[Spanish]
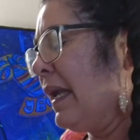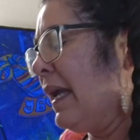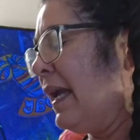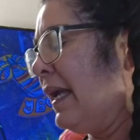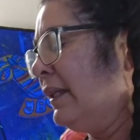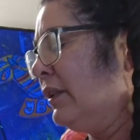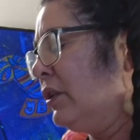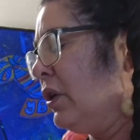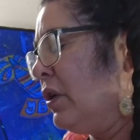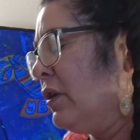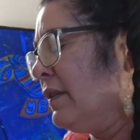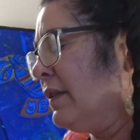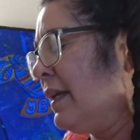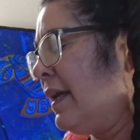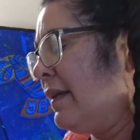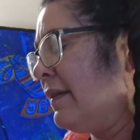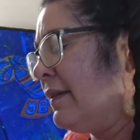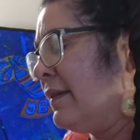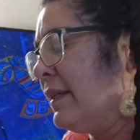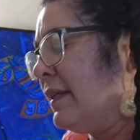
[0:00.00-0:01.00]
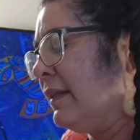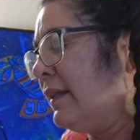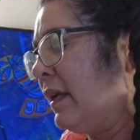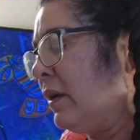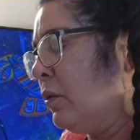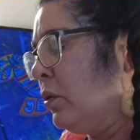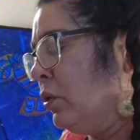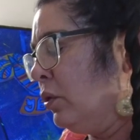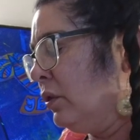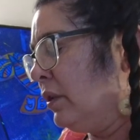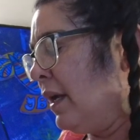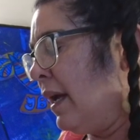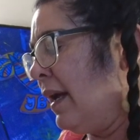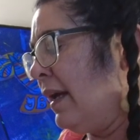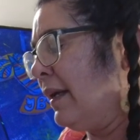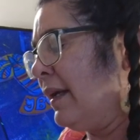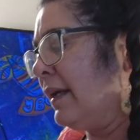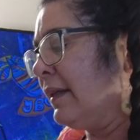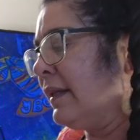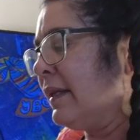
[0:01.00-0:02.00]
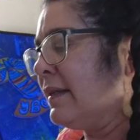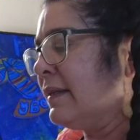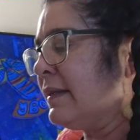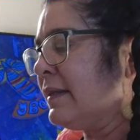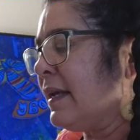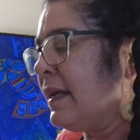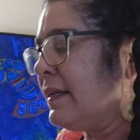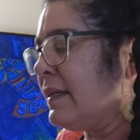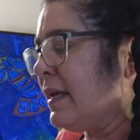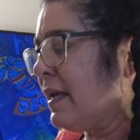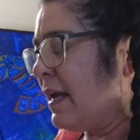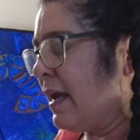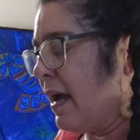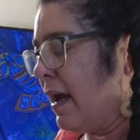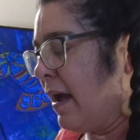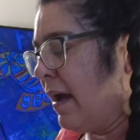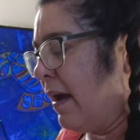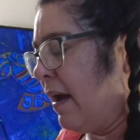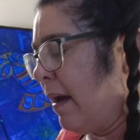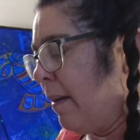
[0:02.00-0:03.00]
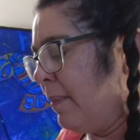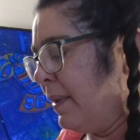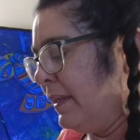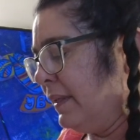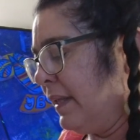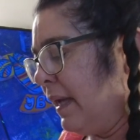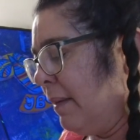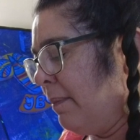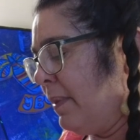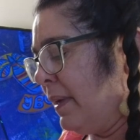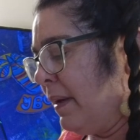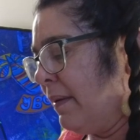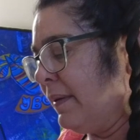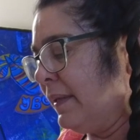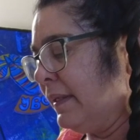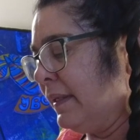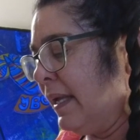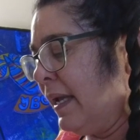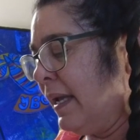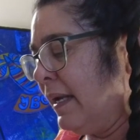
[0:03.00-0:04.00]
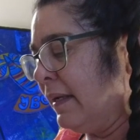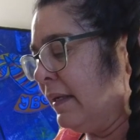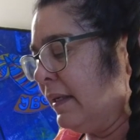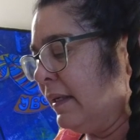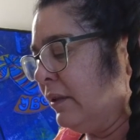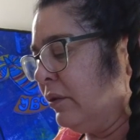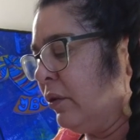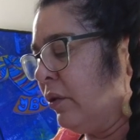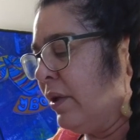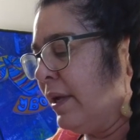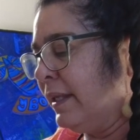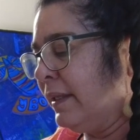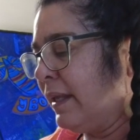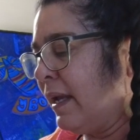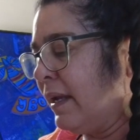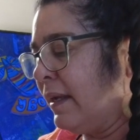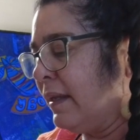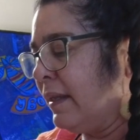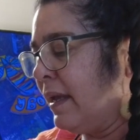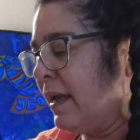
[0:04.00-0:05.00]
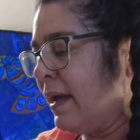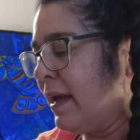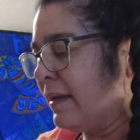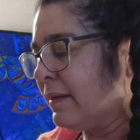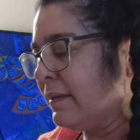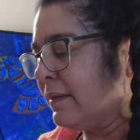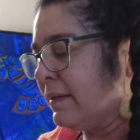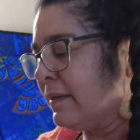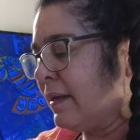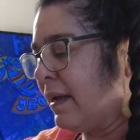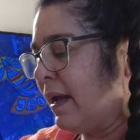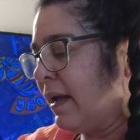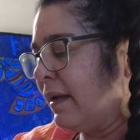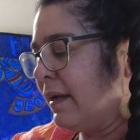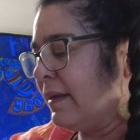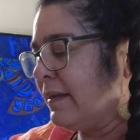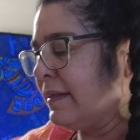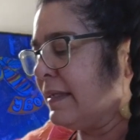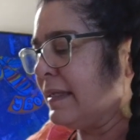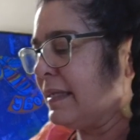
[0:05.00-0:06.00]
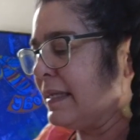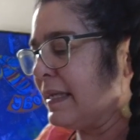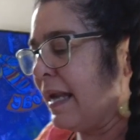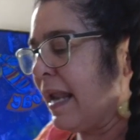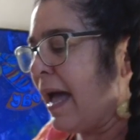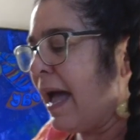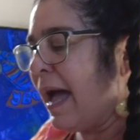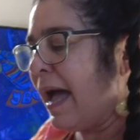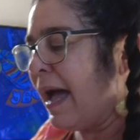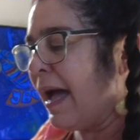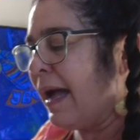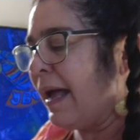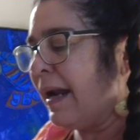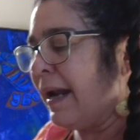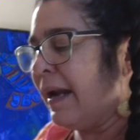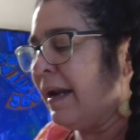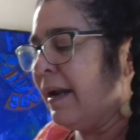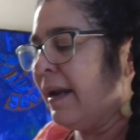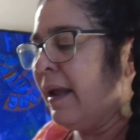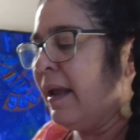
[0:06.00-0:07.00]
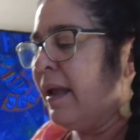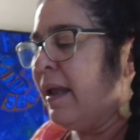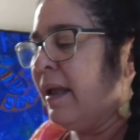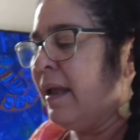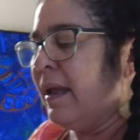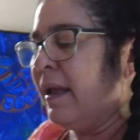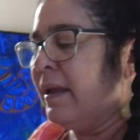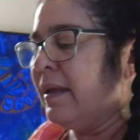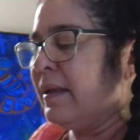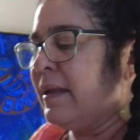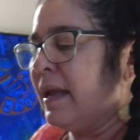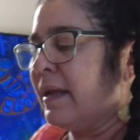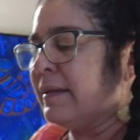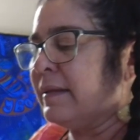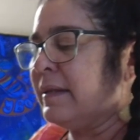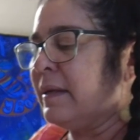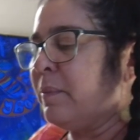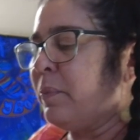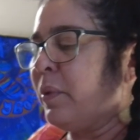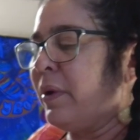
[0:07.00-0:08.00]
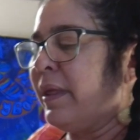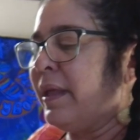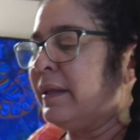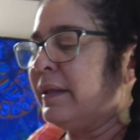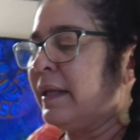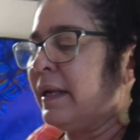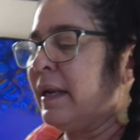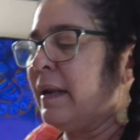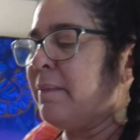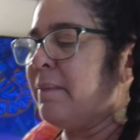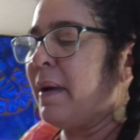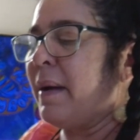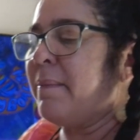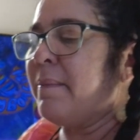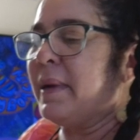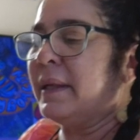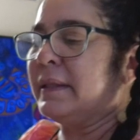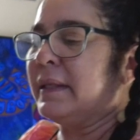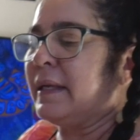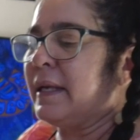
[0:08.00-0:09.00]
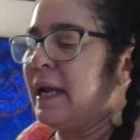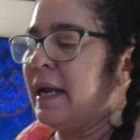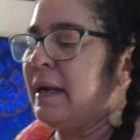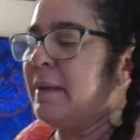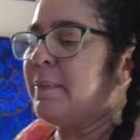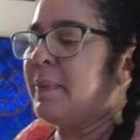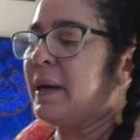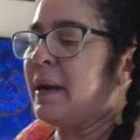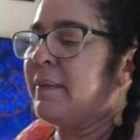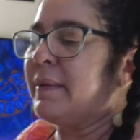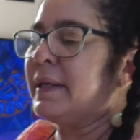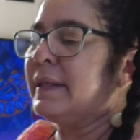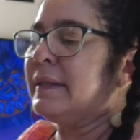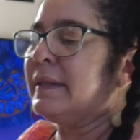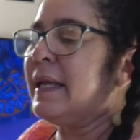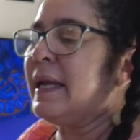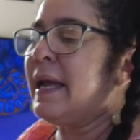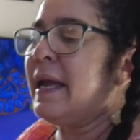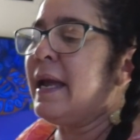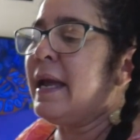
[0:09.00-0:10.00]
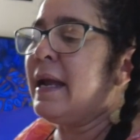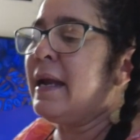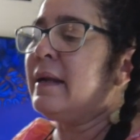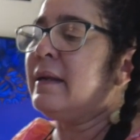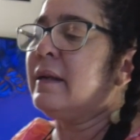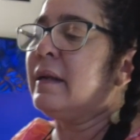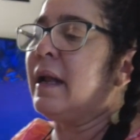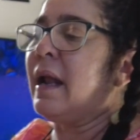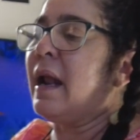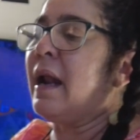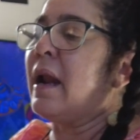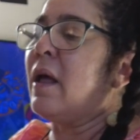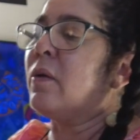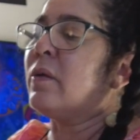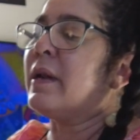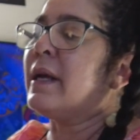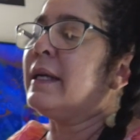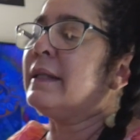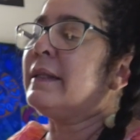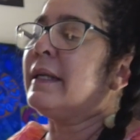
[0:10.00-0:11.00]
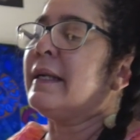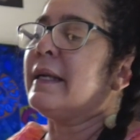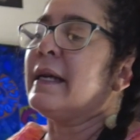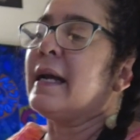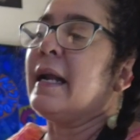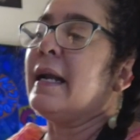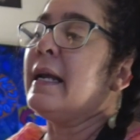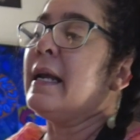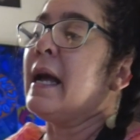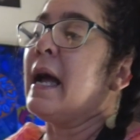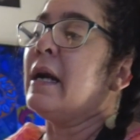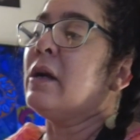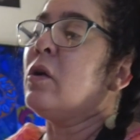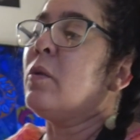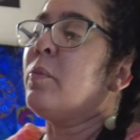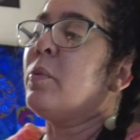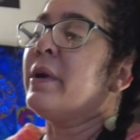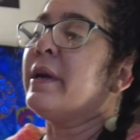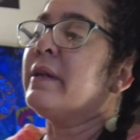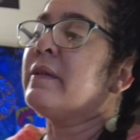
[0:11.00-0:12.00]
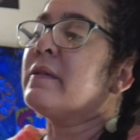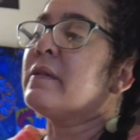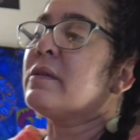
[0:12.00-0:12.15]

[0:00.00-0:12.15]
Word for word: Entonces, si te gusta que te enseñe a, a pintar para vender, todas estas ideas, a reciclar, y así puedes tener más materiales para vender. A la hora que te regalen algo, pues